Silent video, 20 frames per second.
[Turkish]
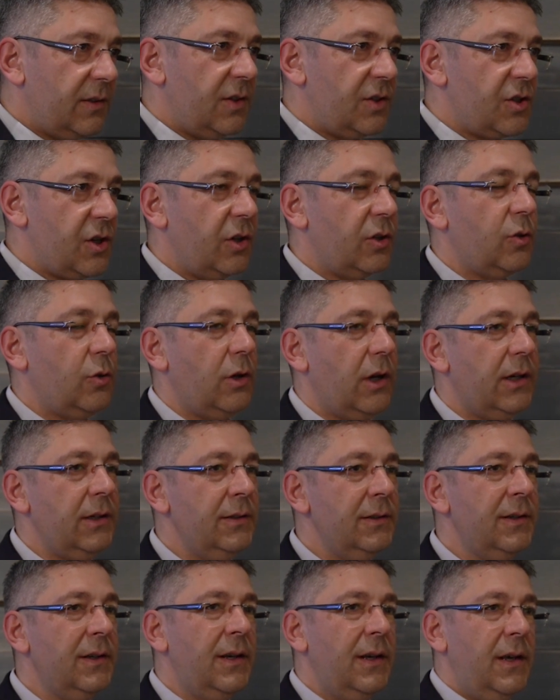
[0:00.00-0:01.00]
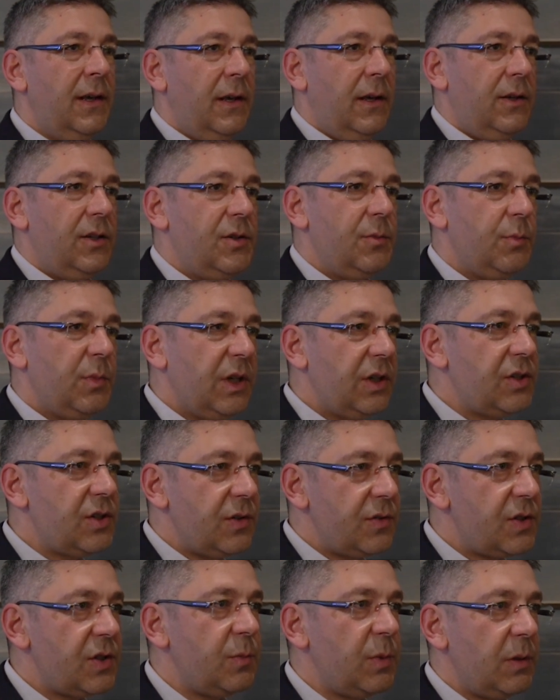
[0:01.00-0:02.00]
teşekkürler. Şimdi Bin
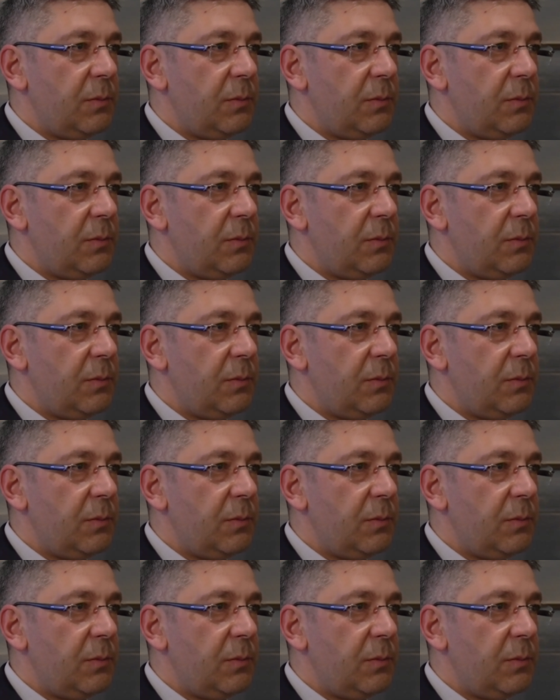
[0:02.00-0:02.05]
Çiftçi